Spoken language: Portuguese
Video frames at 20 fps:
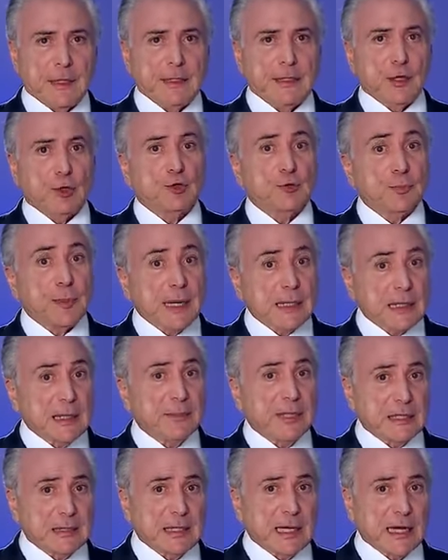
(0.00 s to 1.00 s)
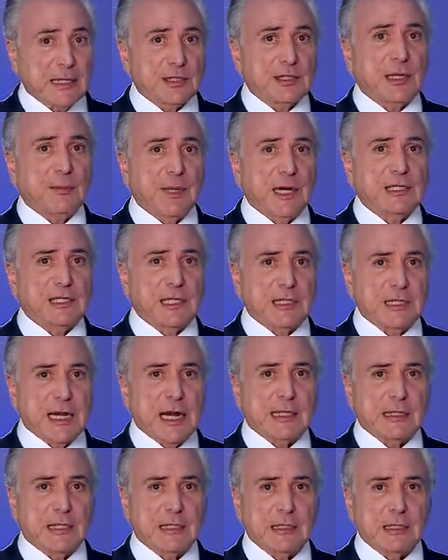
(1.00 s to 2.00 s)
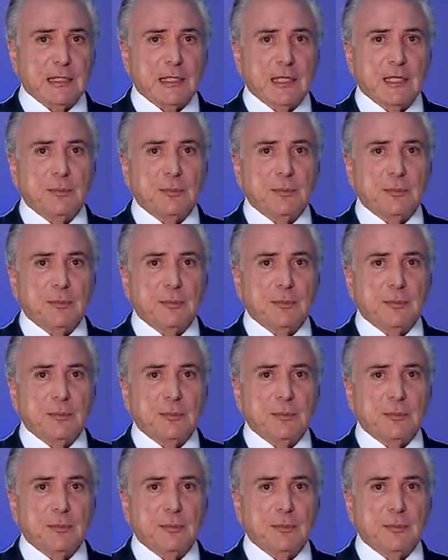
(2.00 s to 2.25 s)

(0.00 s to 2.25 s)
e aos parlamentares da base aliada